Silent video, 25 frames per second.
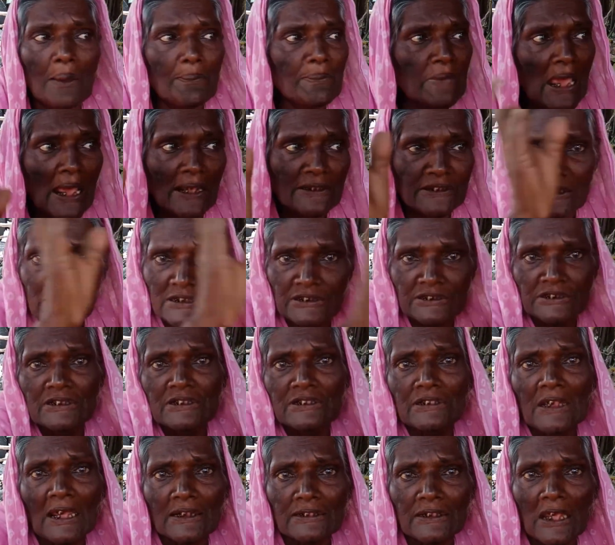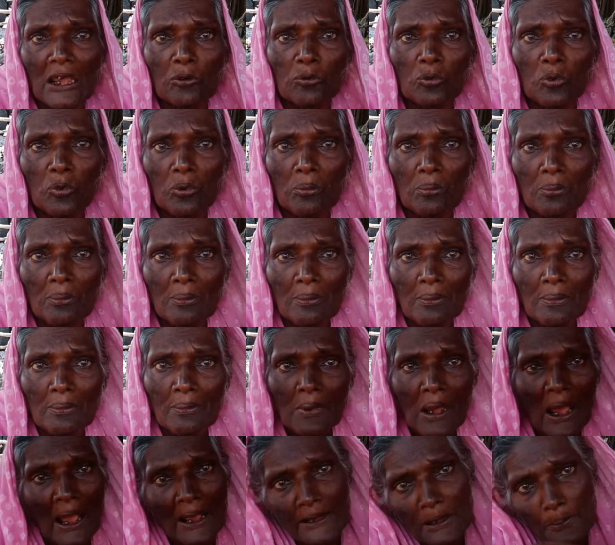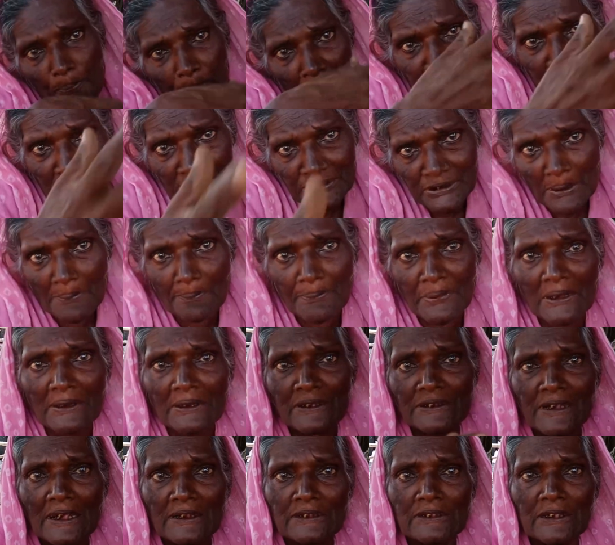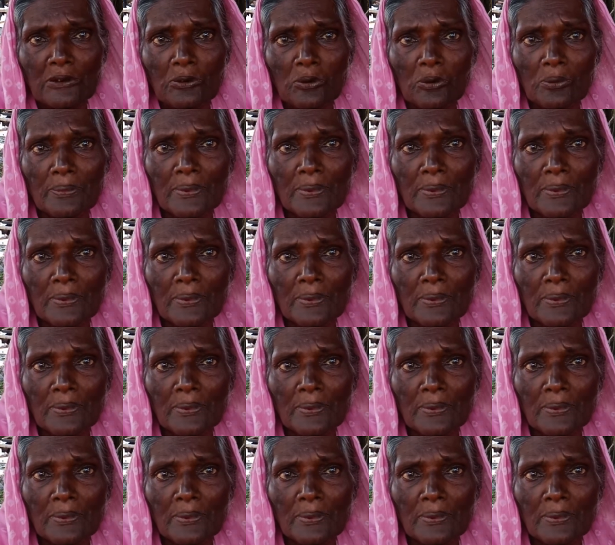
আমি আজকে জিন্দা থাকবো আগে পিছিয়ে সব বেগে যাচ্ছি